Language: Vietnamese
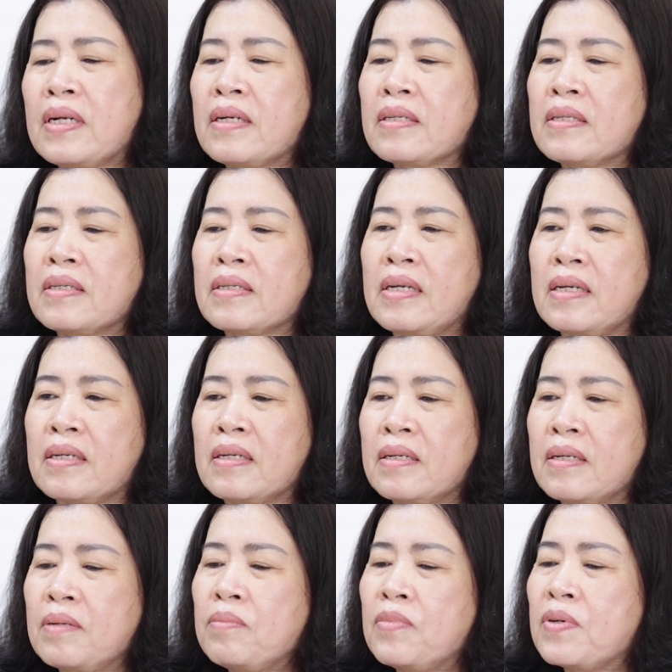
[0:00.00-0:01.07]
đơn tiền điện
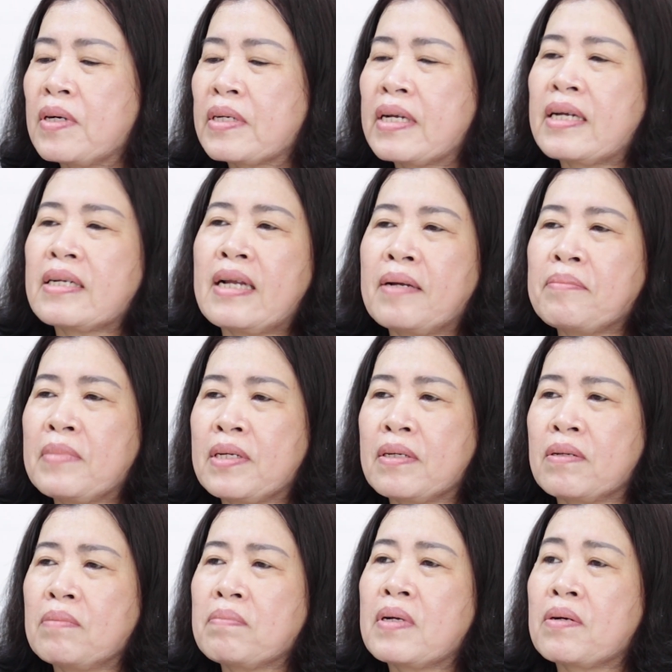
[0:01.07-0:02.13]
đến mùa nắng nóng thì
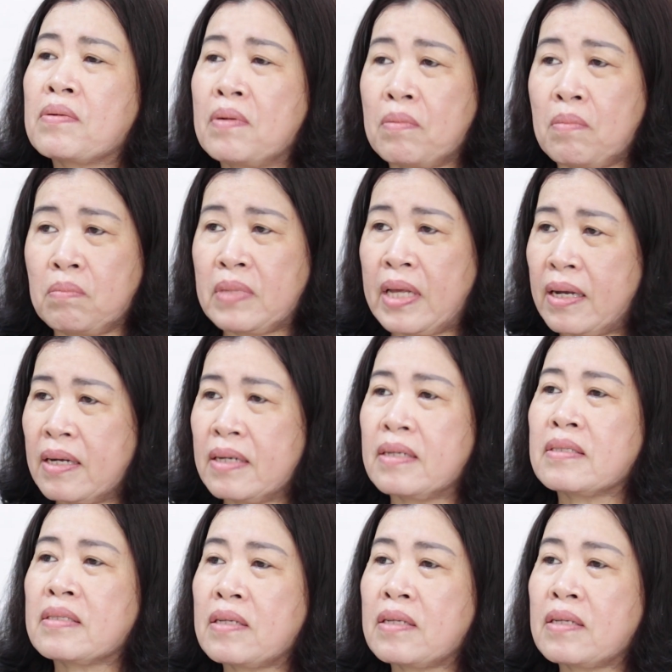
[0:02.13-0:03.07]
lúc nào nó cũng tăng